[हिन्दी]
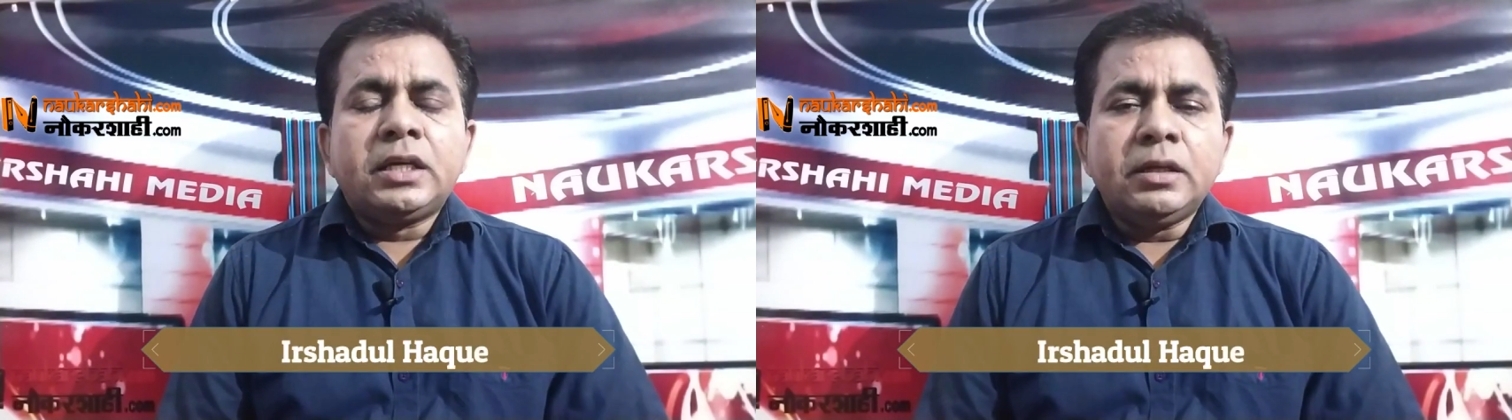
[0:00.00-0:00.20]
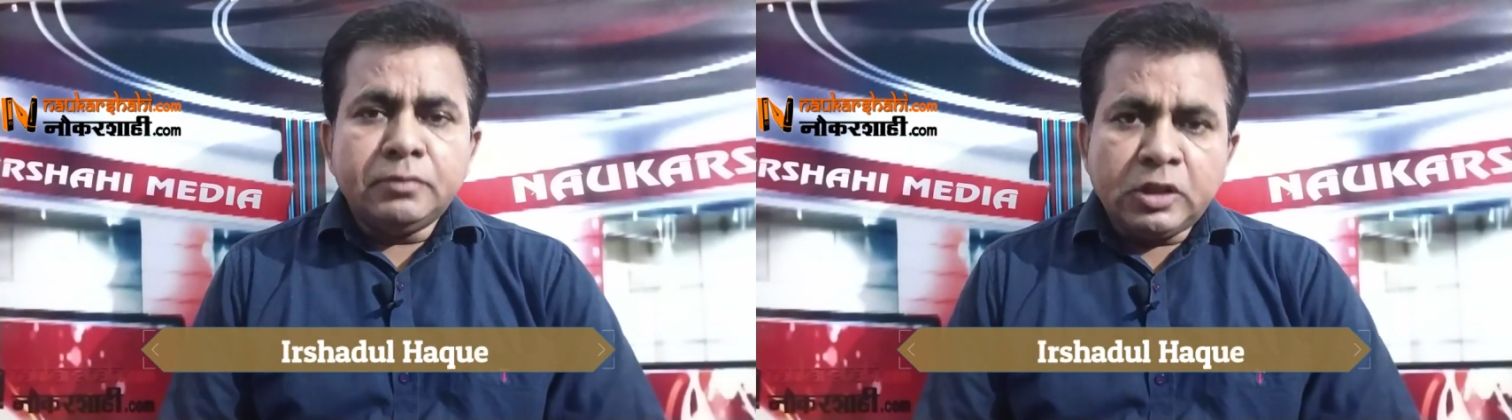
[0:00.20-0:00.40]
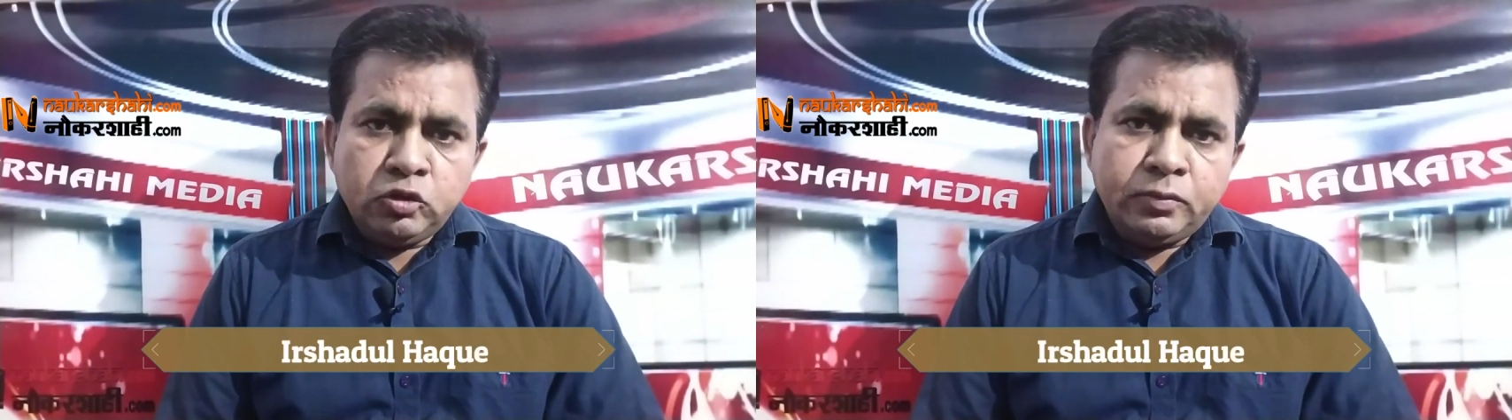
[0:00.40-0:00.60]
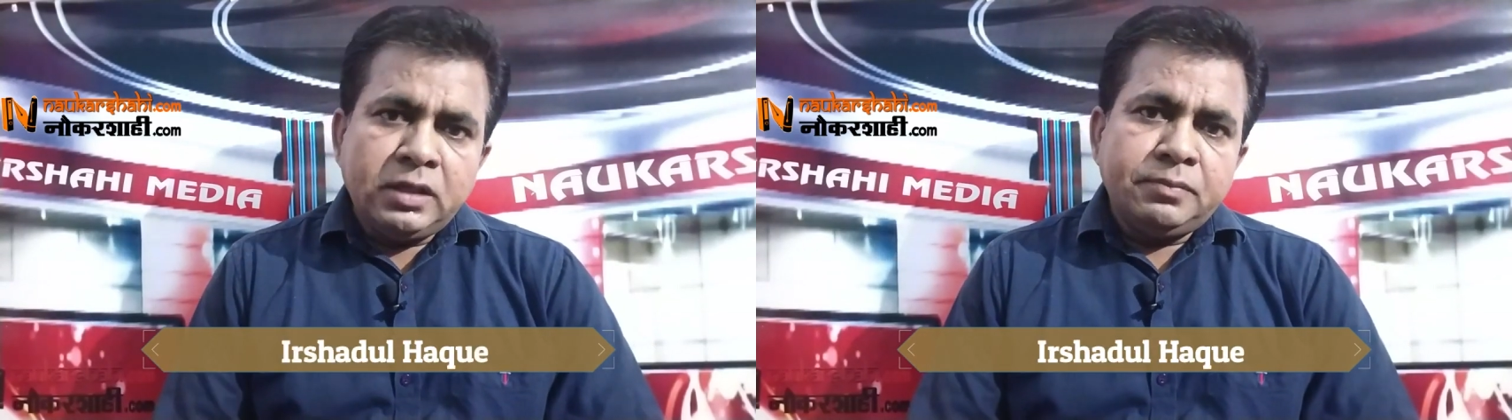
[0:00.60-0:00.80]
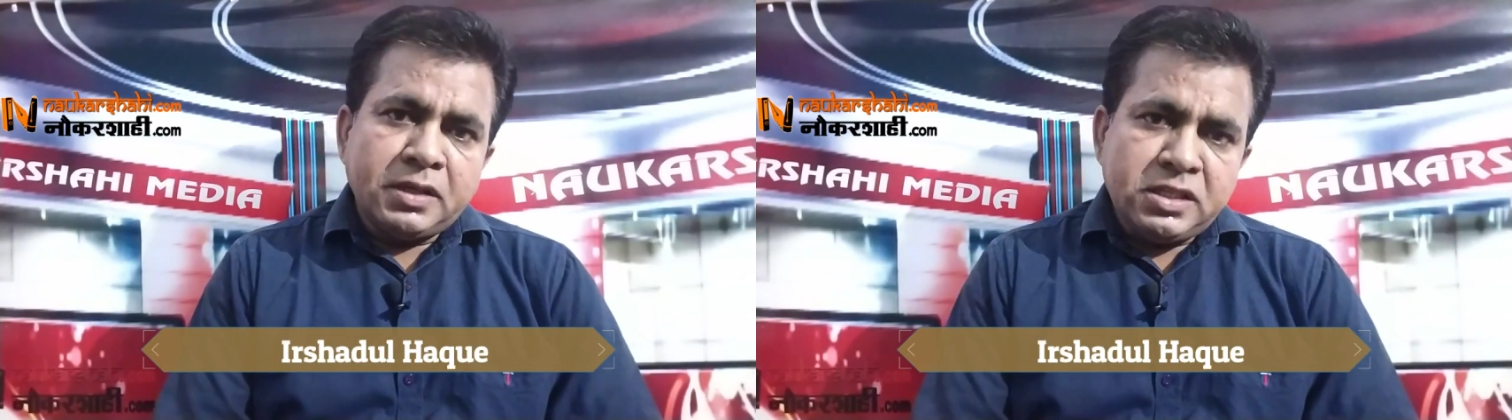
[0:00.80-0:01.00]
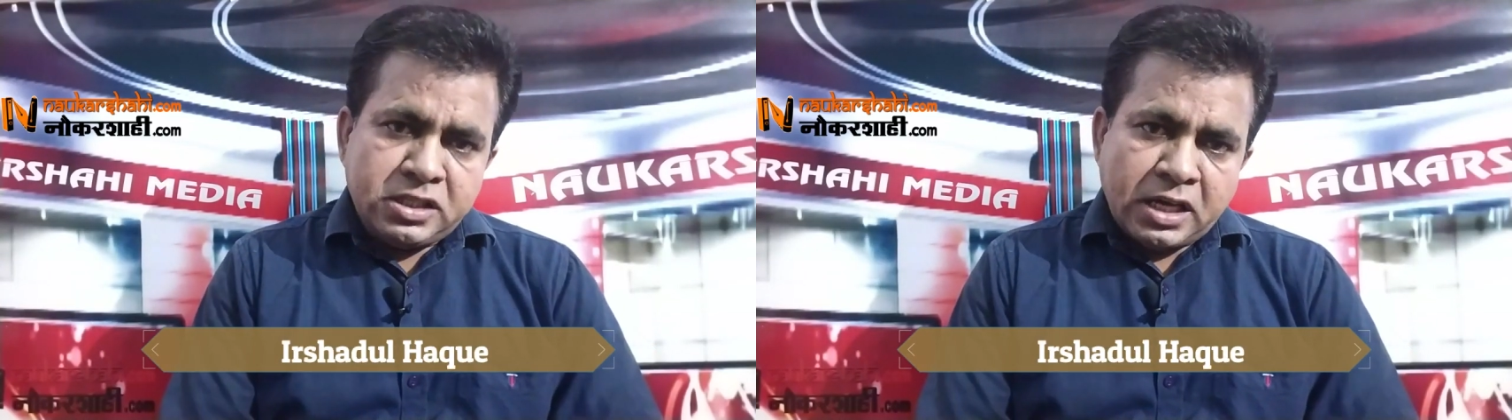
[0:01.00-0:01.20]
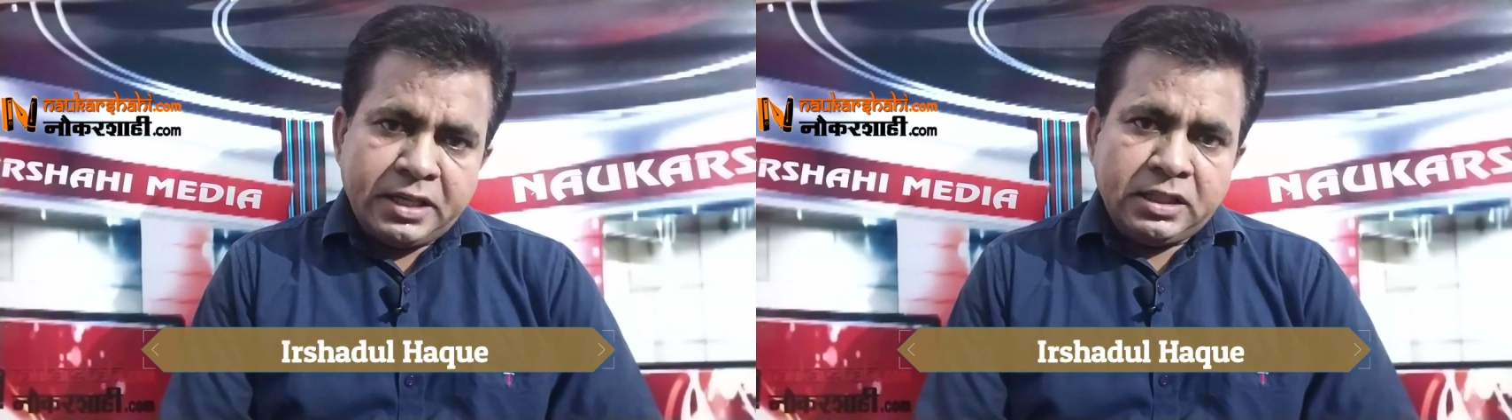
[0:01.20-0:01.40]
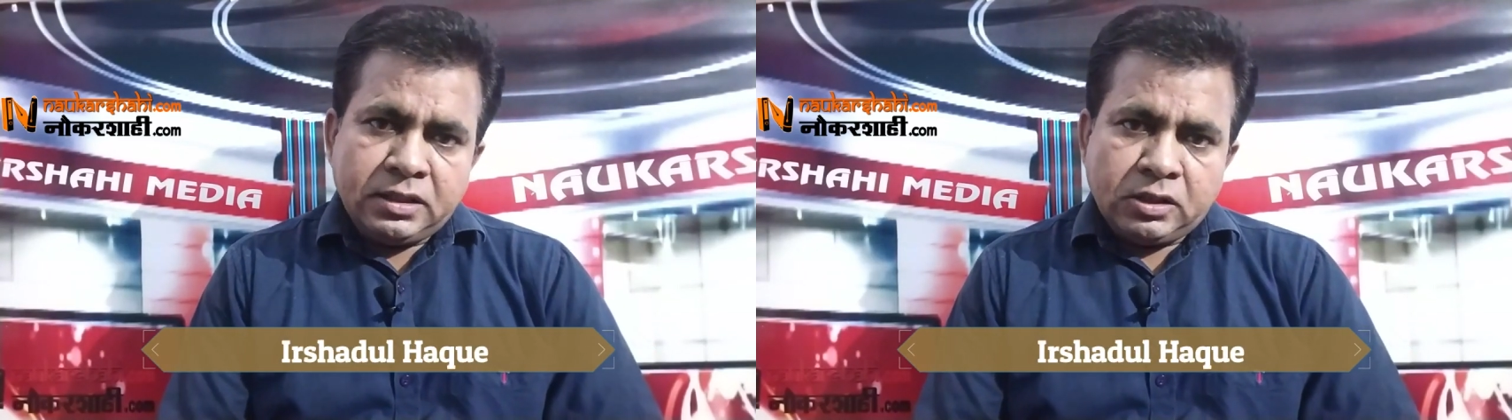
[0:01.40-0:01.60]
कि मधुबन
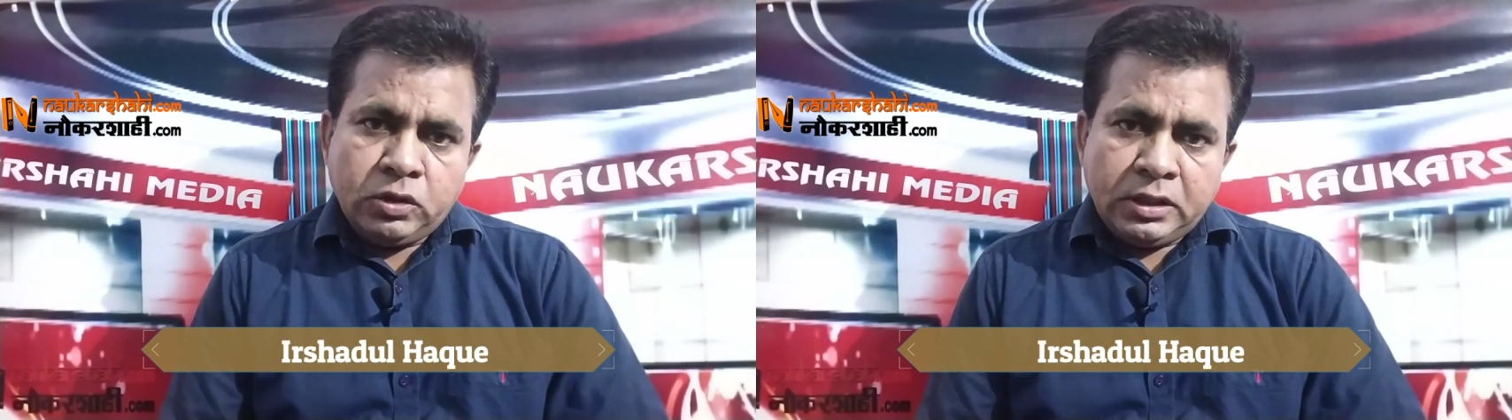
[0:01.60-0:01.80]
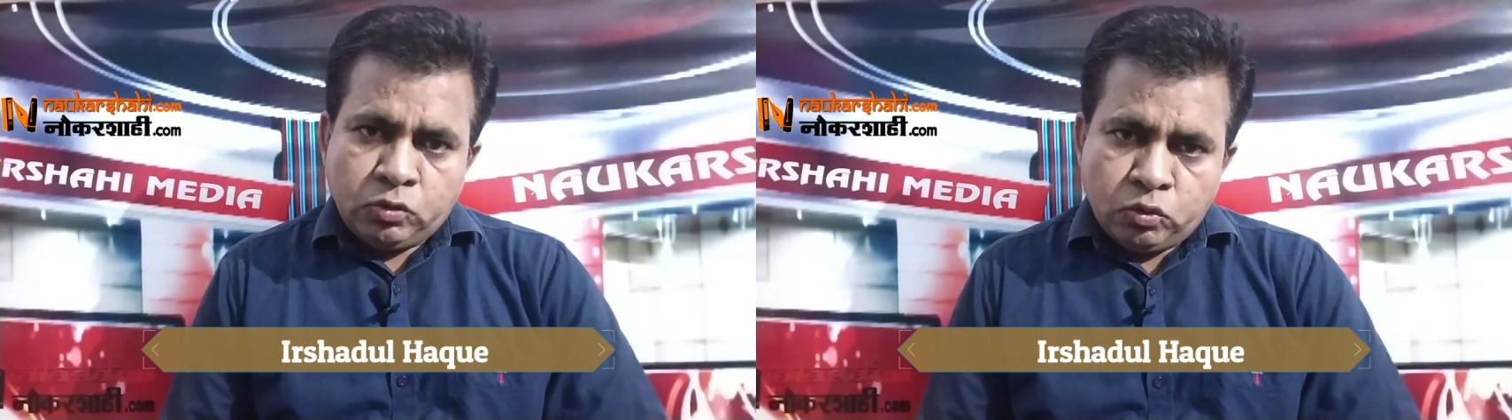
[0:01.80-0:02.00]
पंचायत के